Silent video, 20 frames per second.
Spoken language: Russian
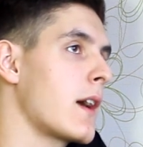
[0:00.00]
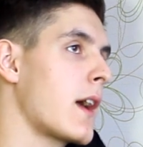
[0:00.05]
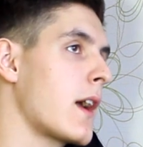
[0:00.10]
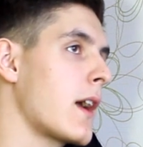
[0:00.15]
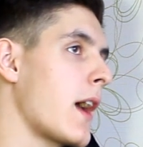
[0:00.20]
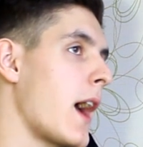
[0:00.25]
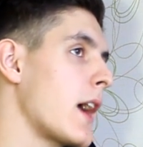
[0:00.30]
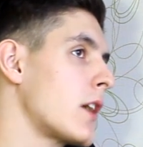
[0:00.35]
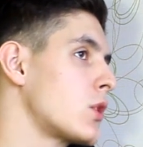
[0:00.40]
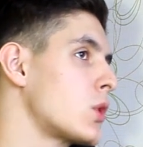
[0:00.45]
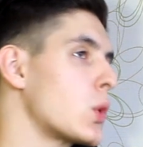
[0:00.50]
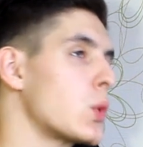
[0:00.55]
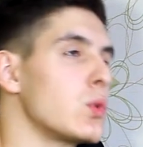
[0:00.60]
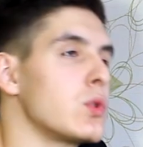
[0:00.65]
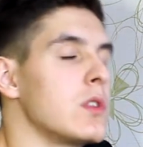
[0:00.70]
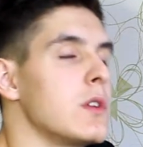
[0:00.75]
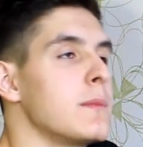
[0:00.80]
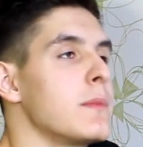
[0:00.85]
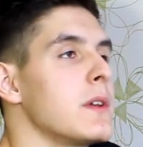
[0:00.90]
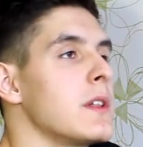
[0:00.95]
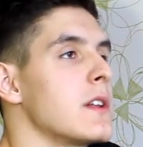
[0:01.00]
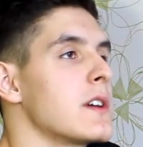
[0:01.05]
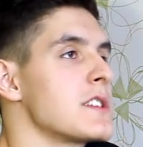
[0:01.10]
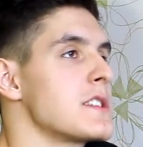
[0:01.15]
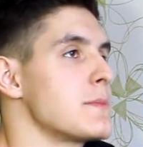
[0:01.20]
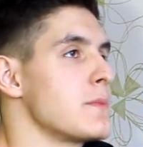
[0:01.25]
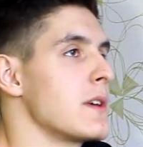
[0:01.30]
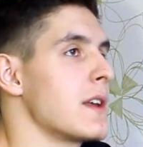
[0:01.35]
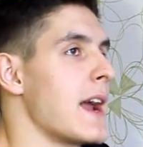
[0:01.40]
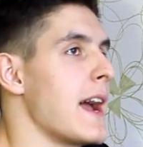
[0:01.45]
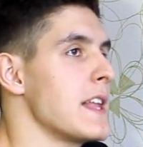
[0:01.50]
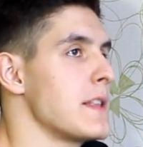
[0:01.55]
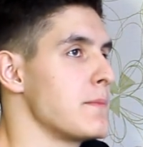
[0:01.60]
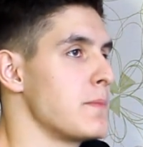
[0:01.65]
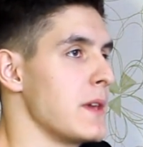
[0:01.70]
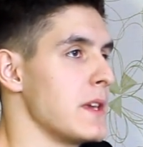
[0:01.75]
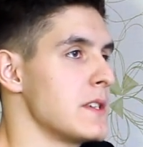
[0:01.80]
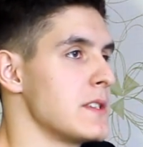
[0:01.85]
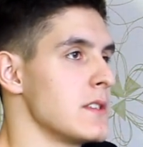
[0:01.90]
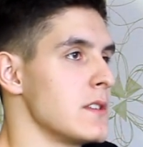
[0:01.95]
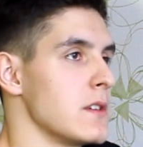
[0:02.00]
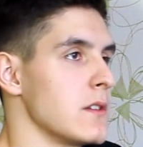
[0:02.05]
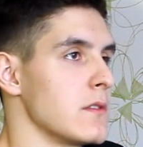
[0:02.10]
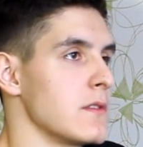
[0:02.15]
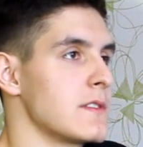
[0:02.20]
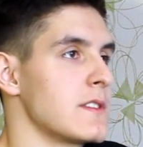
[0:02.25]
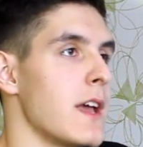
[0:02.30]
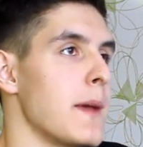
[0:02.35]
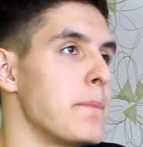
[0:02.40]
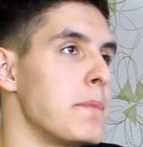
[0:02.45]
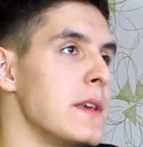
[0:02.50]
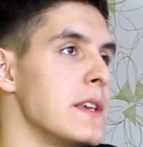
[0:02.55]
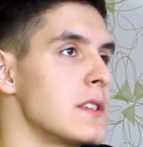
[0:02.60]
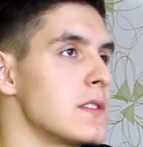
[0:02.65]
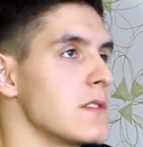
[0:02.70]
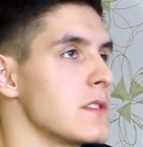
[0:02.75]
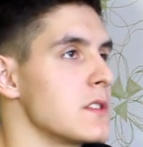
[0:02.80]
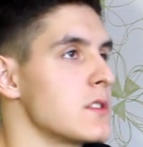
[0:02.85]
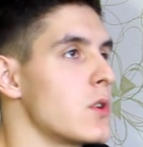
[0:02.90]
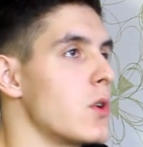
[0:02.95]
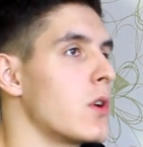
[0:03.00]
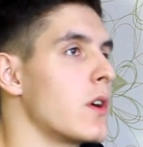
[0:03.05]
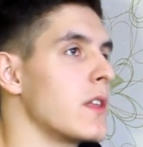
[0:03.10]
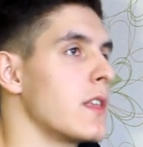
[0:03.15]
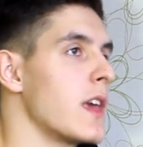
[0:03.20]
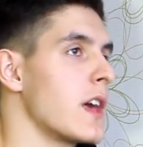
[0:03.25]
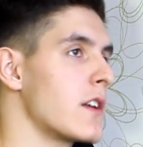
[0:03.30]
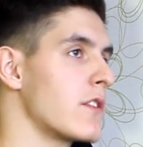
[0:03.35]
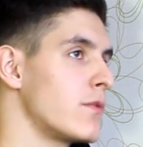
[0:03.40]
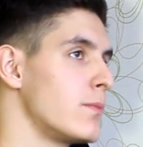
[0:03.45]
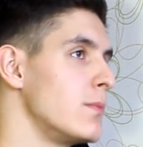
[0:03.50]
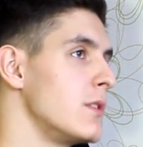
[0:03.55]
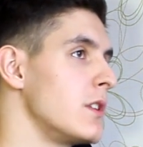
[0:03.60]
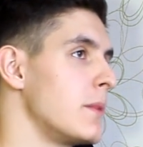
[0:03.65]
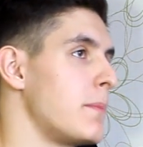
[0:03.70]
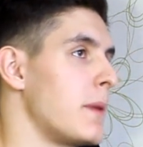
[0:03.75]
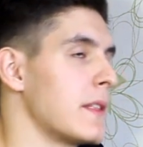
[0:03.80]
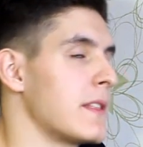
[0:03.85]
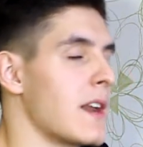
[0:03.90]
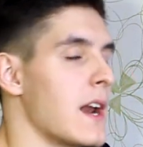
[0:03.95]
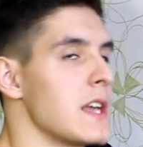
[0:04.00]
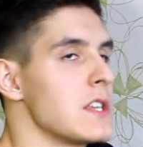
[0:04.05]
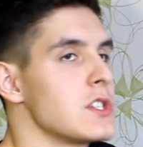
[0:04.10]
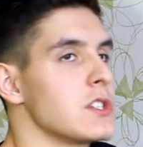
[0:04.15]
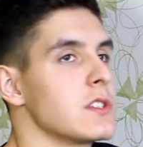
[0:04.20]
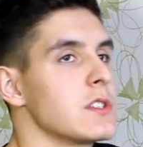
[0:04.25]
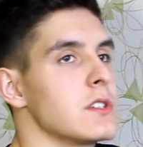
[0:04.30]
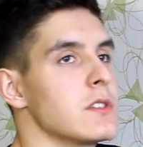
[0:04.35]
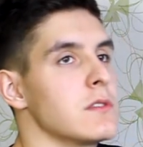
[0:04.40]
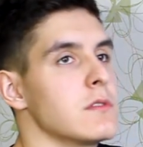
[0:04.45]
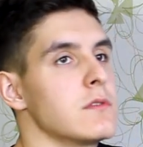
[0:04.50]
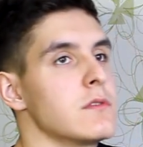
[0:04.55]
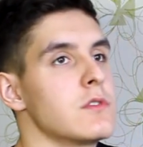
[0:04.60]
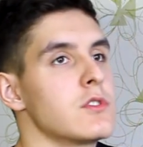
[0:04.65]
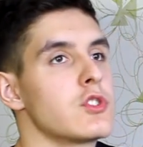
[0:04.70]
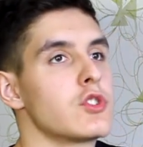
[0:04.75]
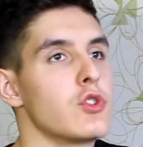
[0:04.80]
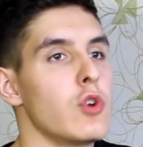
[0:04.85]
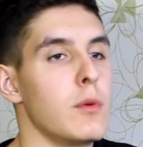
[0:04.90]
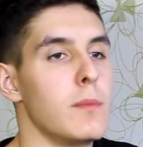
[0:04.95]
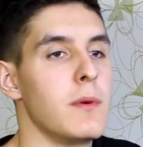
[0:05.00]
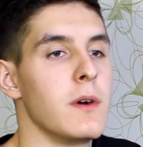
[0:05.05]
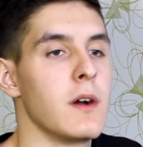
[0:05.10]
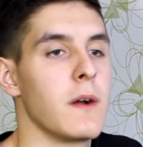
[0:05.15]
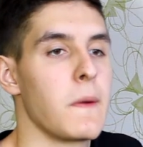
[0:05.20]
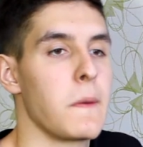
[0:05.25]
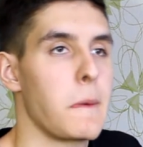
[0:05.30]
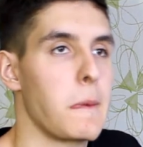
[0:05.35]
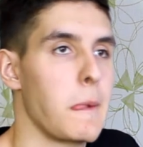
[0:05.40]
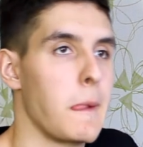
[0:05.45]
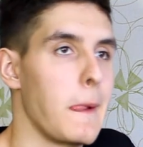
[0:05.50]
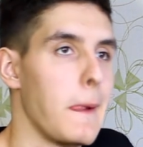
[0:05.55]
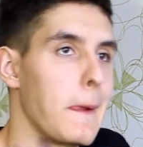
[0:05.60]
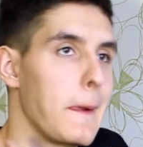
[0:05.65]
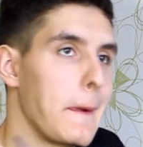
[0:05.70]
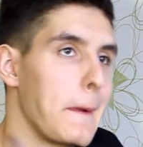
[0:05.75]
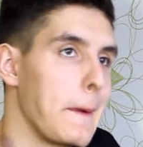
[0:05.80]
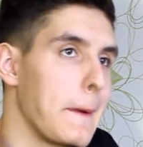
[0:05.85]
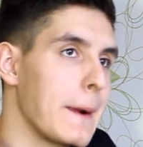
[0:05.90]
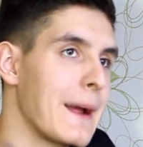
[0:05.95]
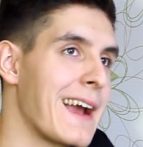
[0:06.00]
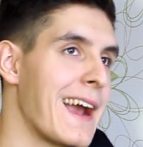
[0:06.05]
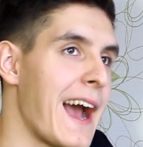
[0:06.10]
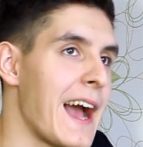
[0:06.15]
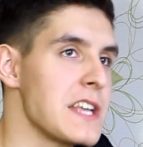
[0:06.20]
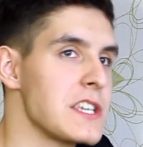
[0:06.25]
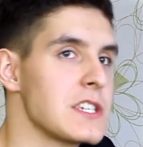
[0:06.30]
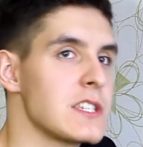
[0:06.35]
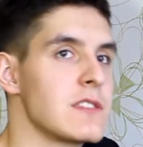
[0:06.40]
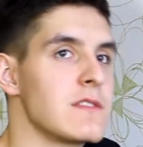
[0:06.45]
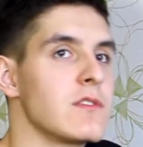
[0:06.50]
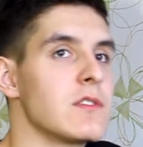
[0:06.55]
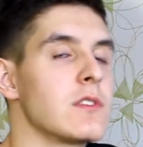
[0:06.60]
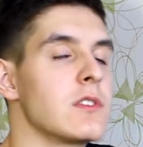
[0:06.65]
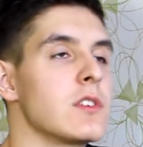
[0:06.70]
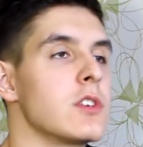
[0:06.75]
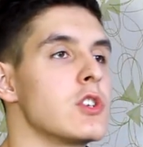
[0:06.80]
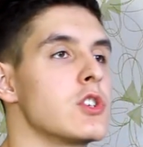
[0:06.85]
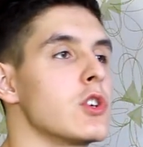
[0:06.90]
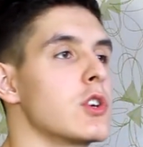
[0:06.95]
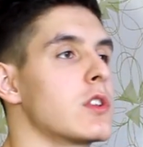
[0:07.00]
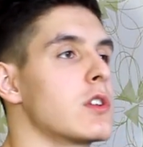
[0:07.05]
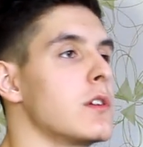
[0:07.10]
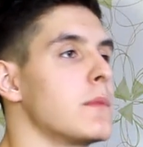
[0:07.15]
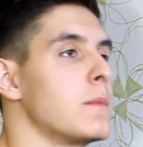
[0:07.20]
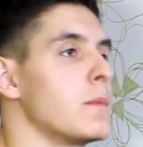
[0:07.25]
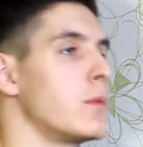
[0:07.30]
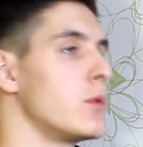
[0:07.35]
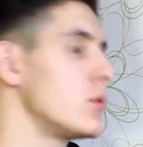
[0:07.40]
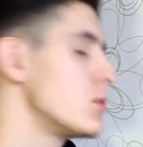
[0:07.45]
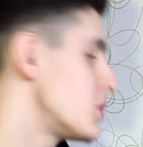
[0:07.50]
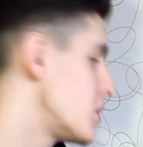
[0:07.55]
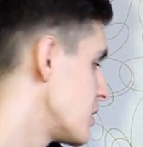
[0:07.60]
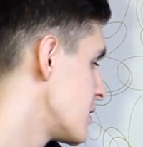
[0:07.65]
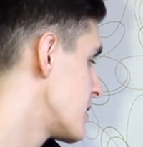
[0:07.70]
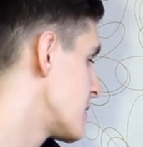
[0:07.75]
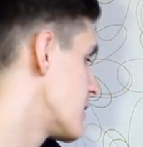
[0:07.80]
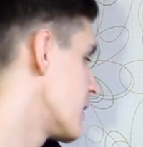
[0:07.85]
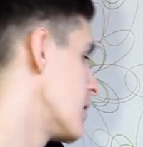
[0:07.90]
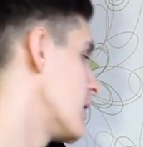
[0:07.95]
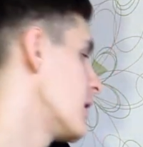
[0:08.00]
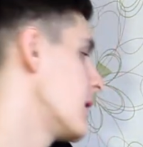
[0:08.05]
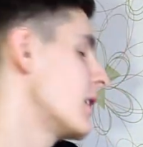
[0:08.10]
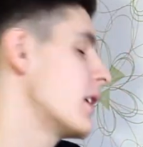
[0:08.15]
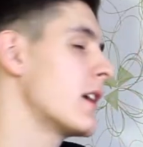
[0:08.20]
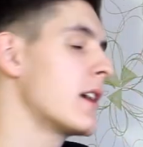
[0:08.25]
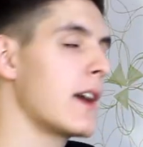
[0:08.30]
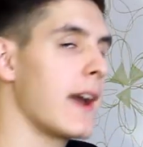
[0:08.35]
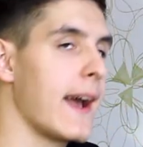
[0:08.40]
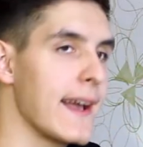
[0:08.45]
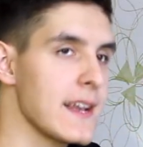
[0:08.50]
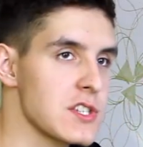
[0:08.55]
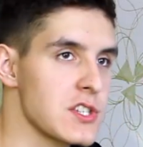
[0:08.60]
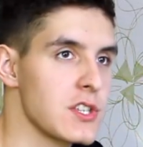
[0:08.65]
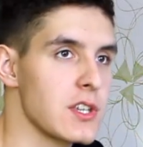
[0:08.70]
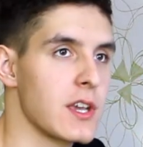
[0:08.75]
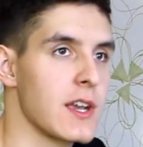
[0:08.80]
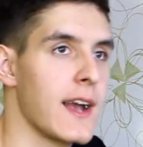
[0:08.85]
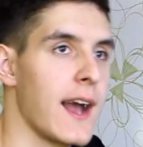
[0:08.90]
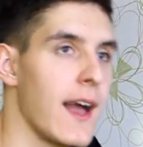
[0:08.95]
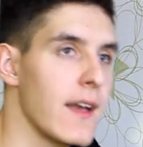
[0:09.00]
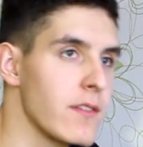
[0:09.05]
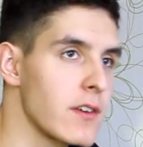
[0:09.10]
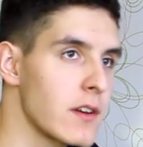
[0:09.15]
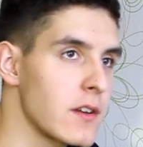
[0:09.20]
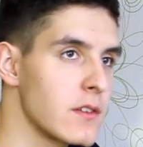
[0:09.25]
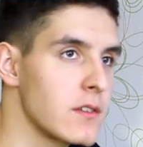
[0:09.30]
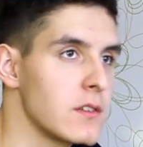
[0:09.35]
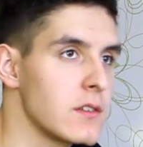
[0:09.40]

Как трудно было разбирать песни, записывать, сколько нерв было потрачено, чтобы качественно и четко получился каждый кавер.